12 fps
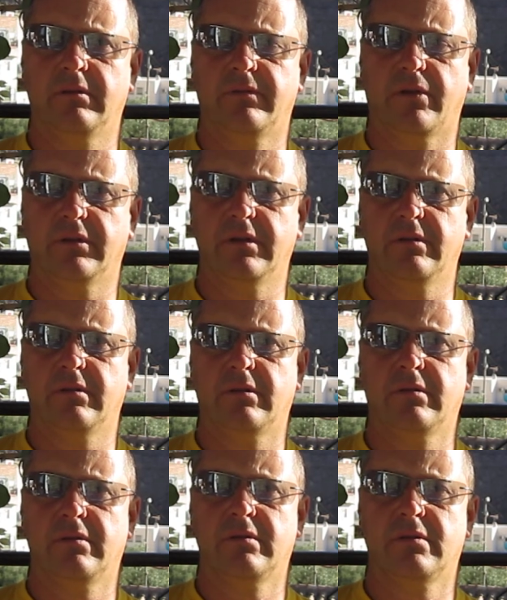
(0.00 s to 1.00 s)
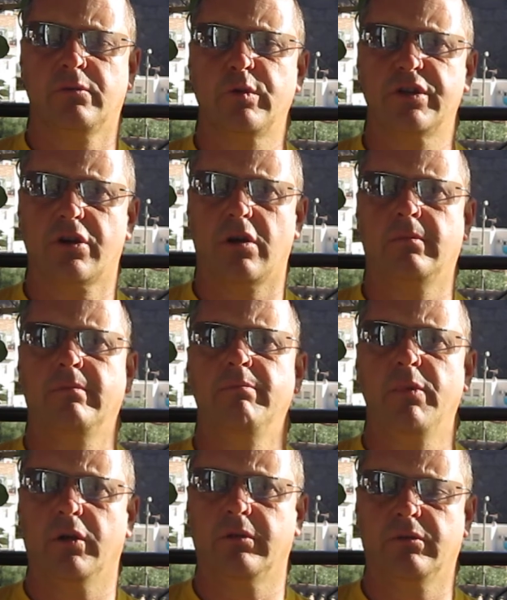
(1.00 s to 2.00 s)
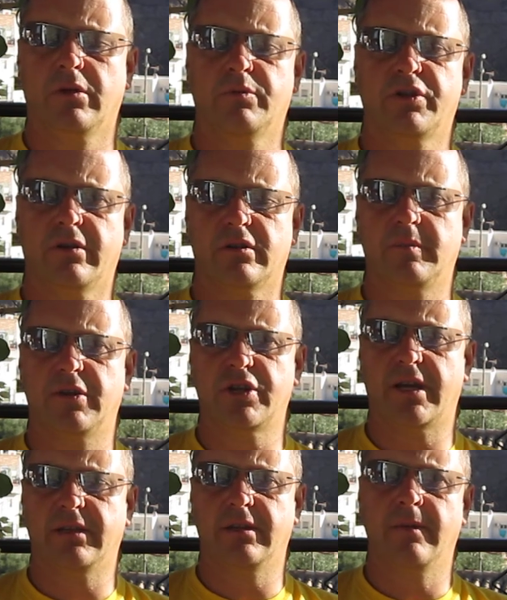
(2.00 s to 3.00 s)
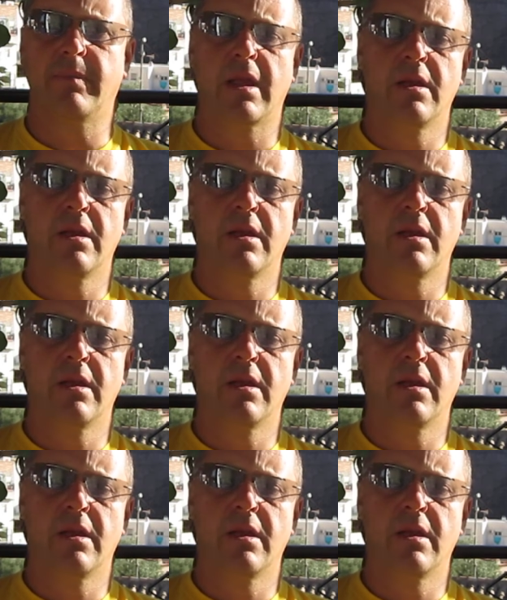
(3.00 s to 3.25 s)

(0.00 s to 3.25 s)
wody e, z łyżką miodu, dobrze rozmieszanej,